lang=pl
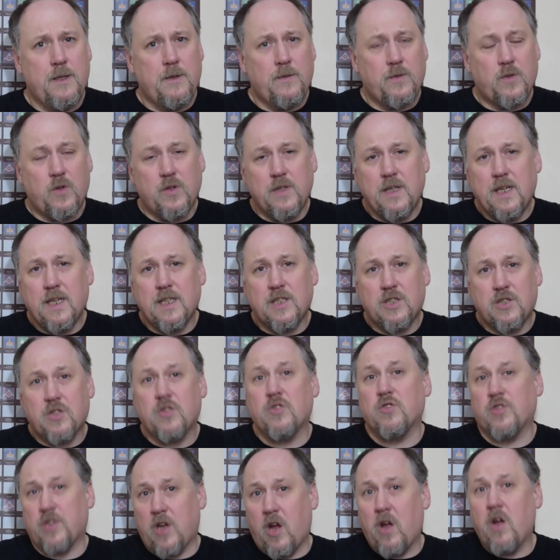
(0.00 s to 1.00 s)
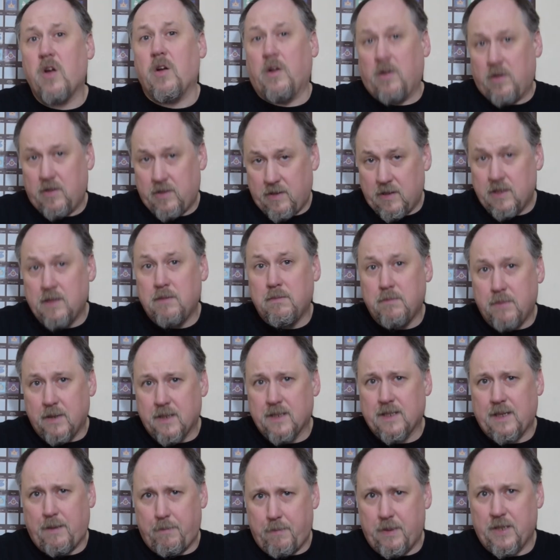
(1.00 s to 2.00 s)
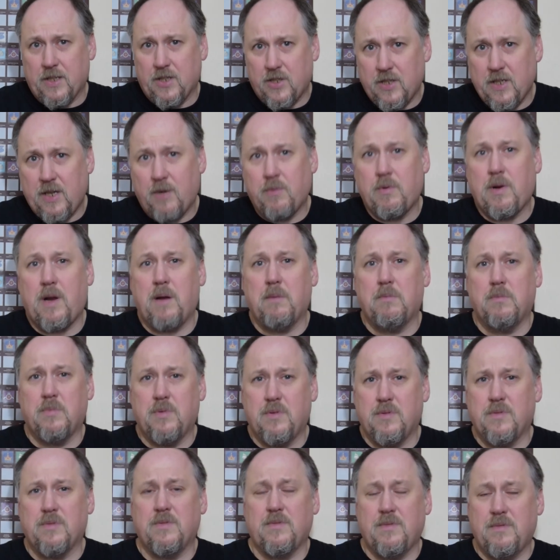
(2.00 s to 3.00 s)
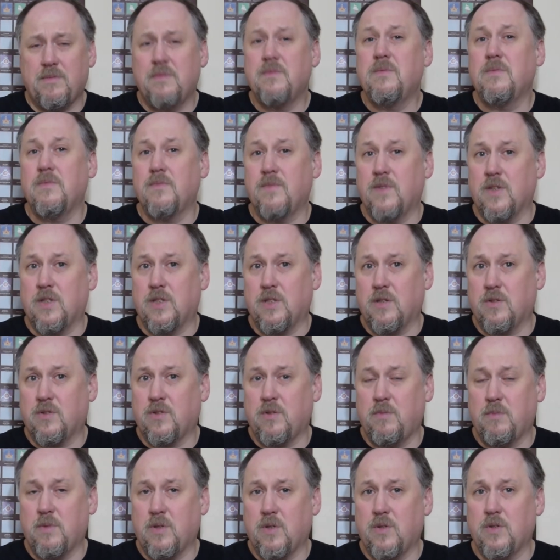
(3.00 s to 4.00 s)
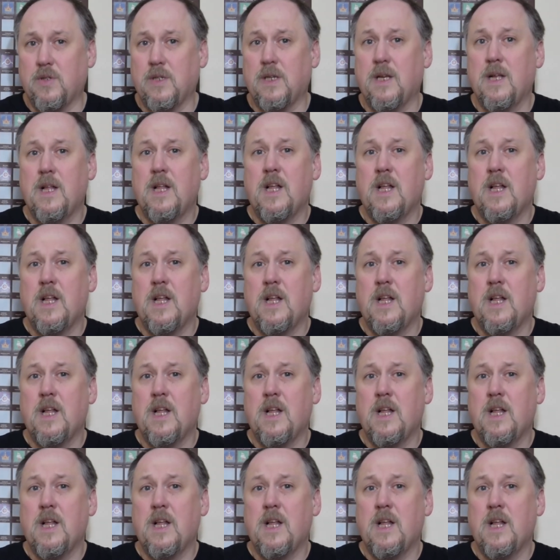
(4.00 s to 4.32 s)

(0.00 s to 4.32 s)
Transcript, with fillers: To nie jest to, że imbir zapleśniał albo wiecie o co mi chodzi.